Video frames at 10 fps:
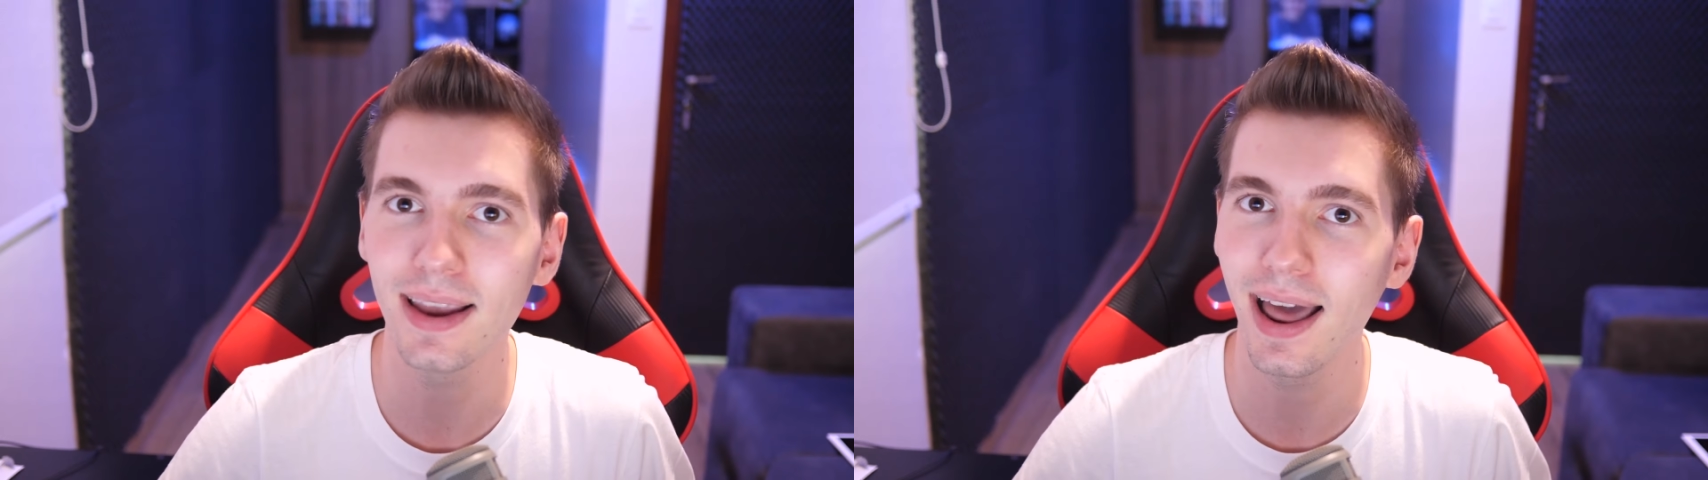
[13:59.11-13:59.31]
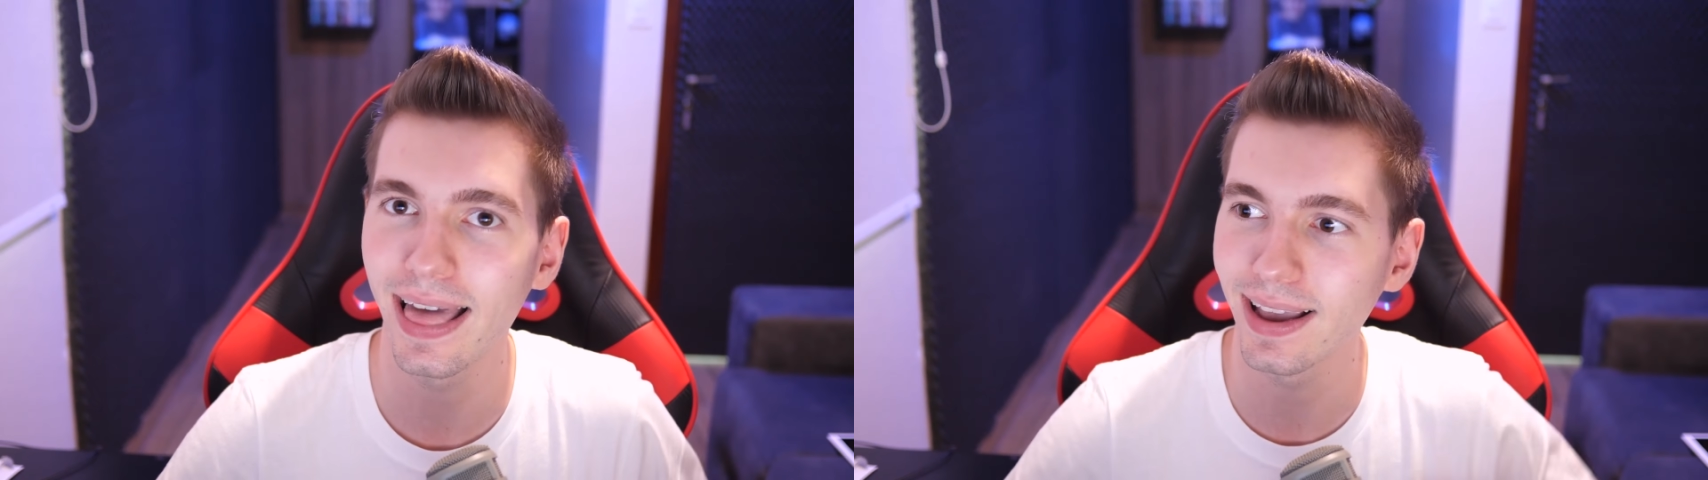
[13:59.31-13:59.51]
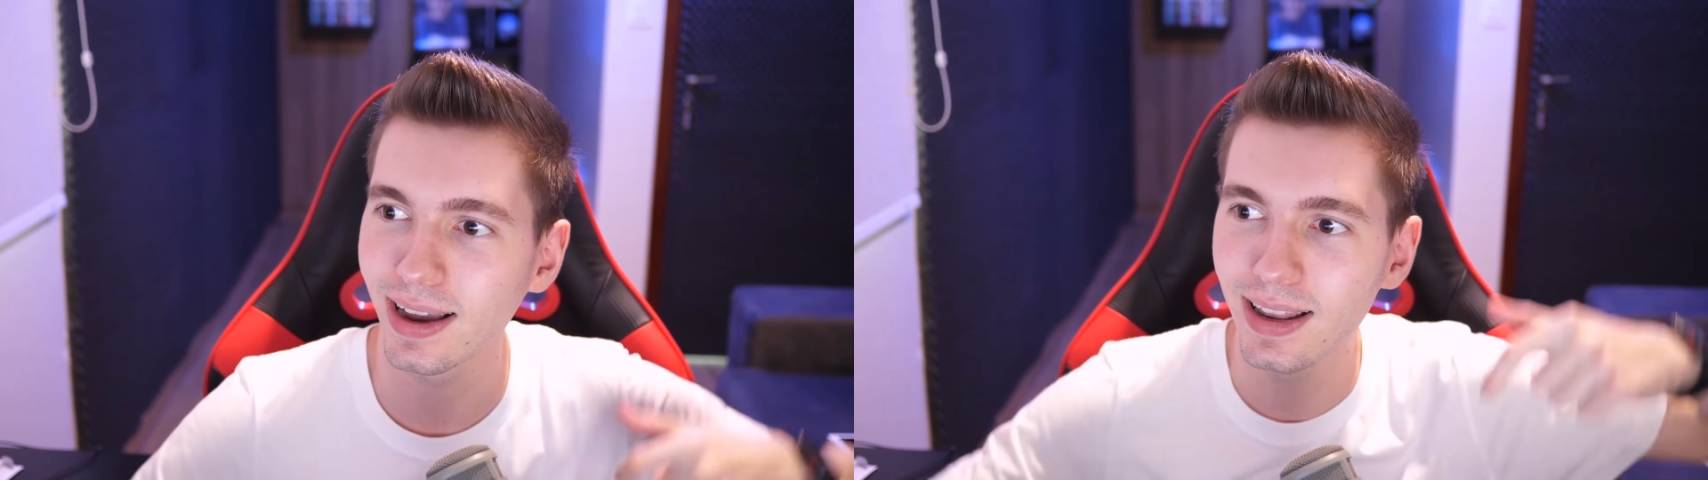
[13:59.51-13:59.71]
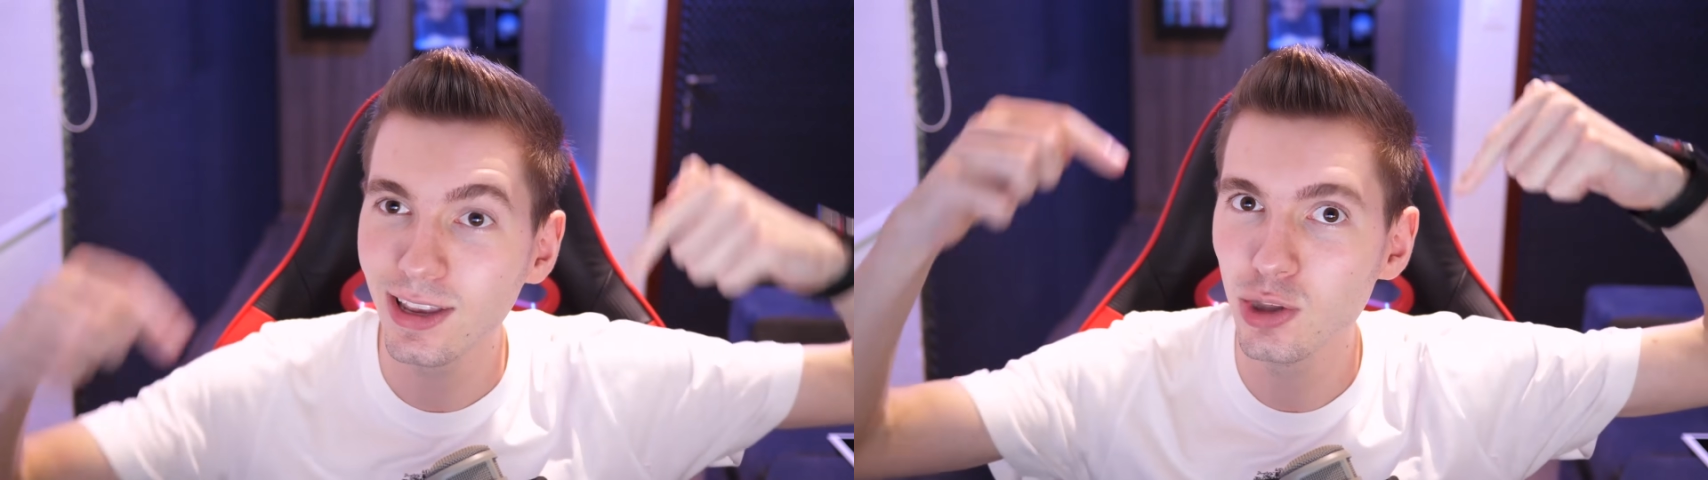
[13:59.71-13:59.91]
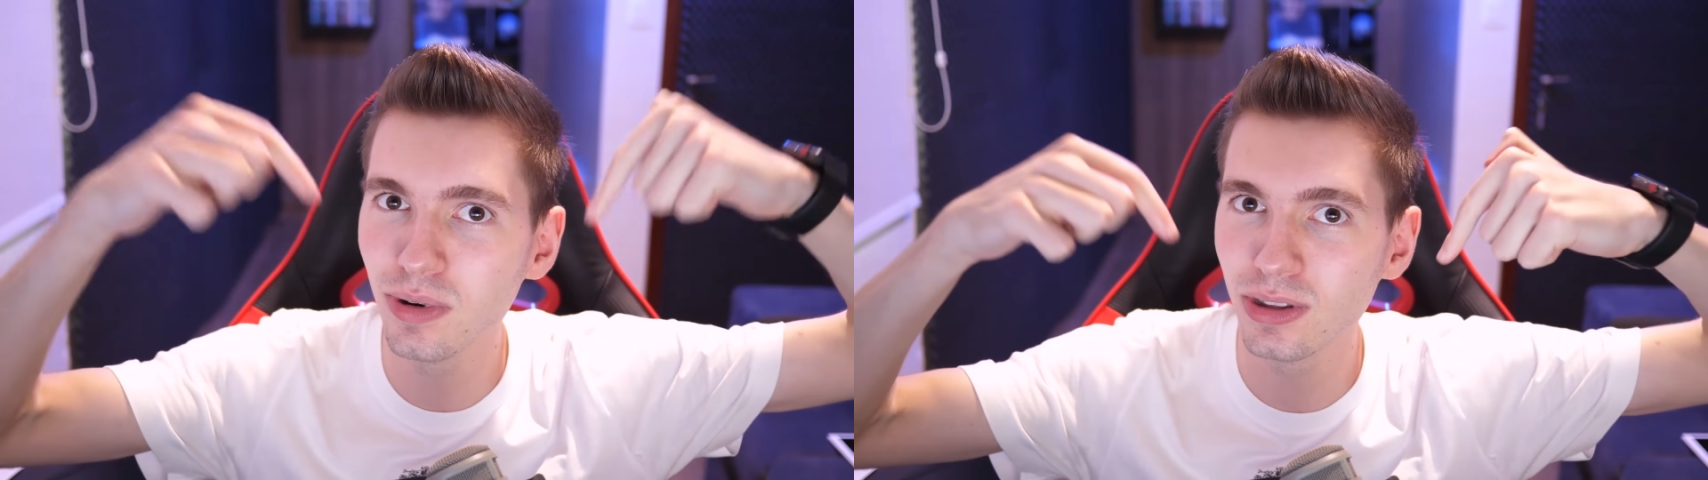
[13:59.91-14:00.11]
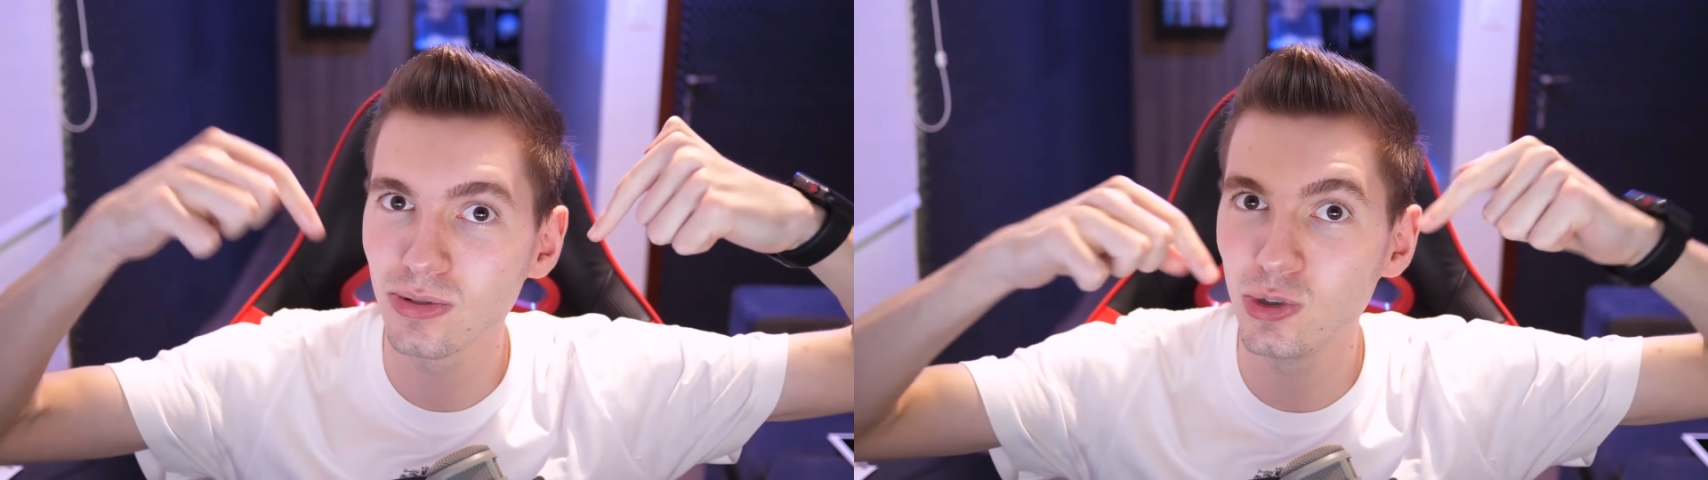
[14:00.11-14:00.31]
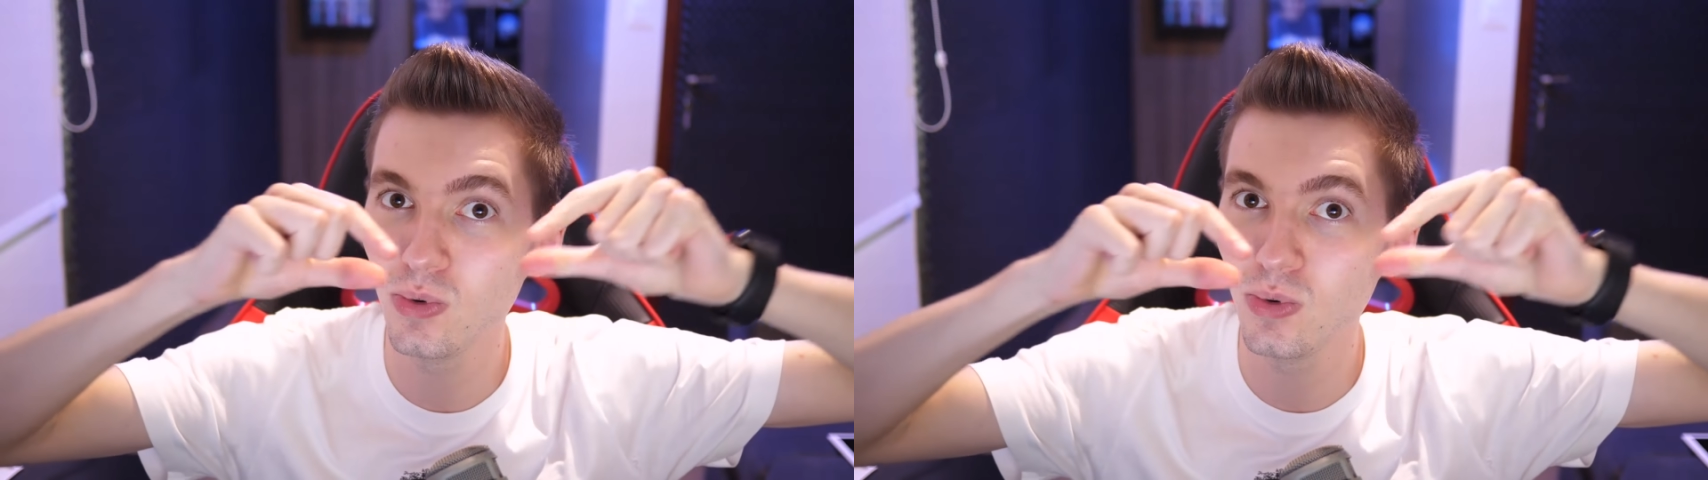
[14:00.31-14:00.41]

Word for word: galera, clique no botãozinho